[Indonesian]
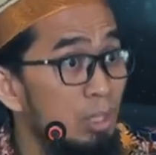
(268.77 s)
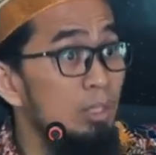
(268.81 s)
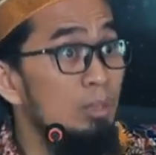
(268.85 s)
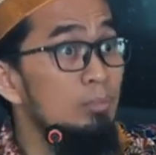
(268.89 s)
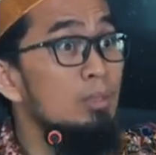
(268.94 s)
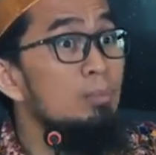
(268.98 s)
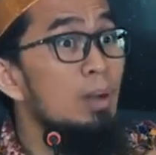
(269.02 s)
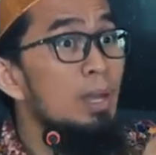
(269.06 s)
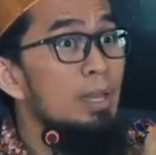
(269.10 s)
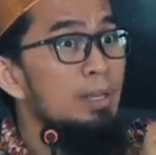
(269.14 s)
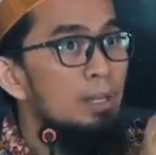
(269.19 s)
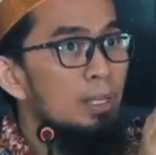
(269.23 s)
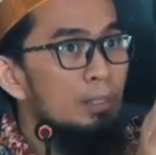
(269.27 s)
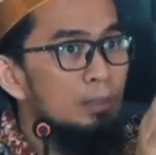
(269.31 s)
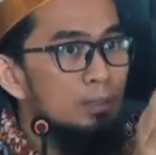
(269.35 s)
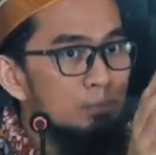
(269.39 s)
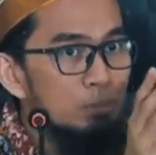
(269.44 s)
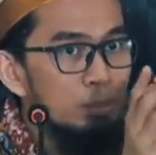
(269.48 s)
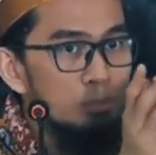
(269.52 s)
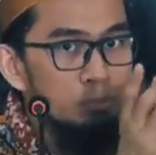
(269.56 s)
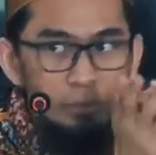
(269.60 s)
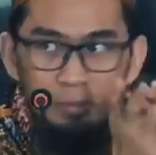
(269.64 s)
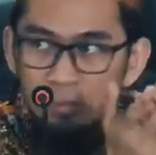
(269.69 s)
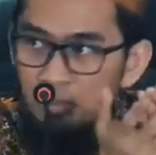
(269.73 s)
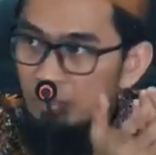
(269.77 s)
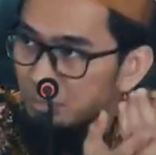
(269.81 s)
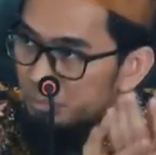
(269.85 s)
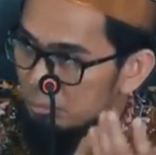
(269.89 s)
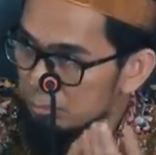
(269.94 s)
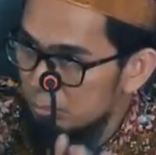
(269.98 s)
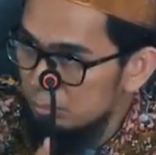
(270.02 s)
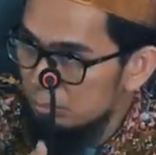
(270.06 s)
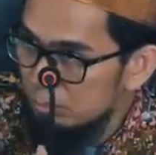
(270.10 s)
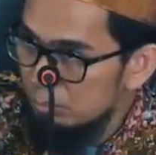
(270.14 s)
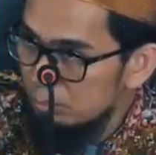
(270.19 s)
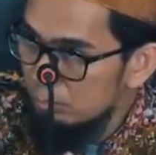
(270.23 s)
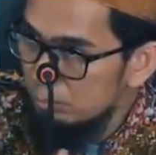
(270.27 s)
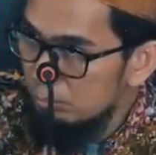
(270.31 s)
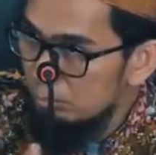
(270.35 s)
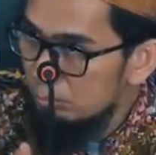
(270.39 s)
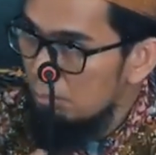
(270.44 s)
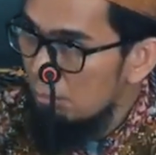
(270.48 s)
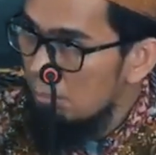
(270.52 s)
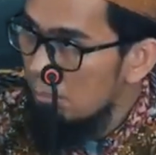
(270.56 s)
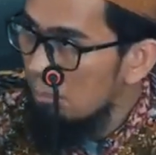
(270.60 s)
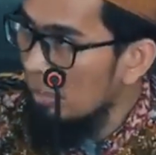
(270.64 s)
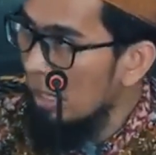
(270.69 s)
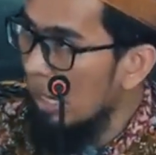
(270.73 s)
Lebih baik Anda berwudu.
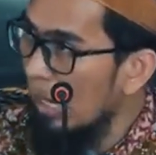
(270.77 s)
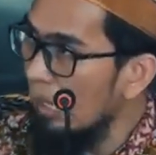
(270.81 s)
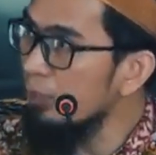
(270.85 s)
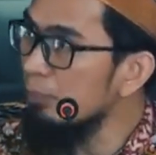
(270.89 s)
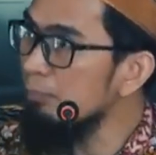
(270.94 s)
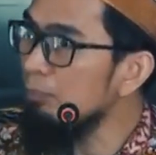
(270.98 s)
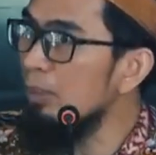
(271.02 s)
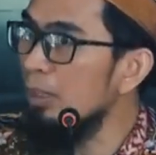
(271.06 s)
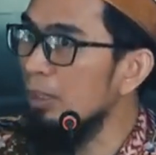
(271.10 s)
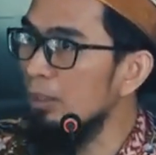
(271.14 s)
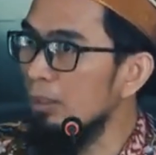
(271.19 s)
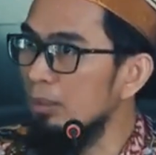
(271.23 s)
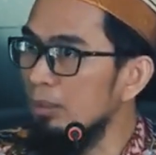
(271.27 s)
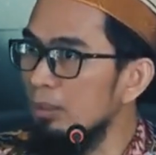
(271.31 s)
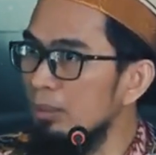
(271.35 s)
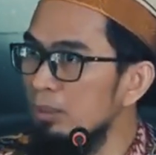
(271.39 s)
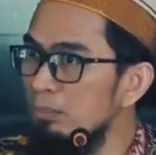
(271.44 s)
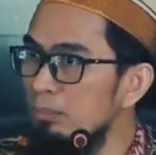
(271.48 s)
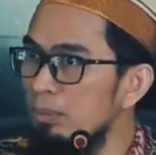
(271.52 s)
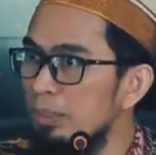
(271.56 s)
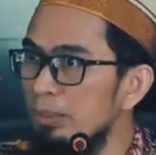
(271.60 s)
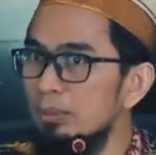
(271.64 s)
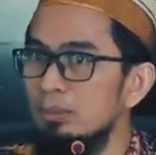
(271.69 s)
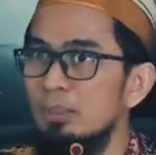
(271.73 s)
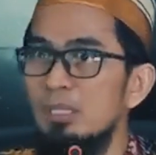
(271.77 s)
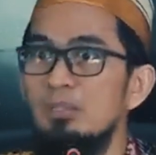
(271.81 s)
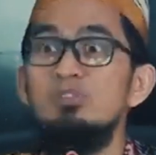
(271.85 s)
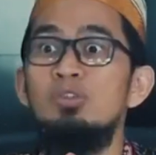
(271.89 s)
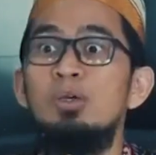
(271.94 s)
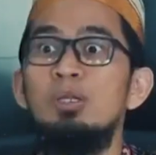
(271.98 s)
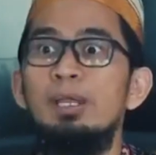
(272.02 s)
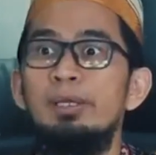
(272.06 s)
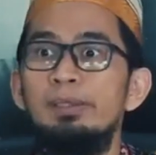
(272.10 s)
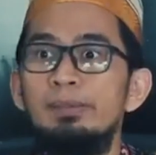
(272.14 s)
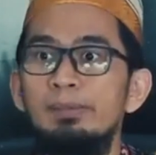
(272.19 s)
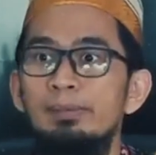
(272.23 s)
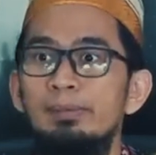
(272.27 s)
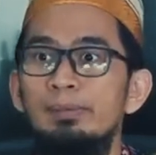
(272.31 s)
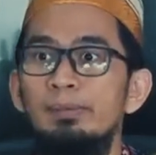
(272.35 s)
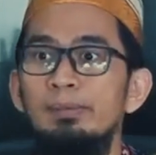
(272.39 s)
Menghadap ke arah kiblat dan sholat.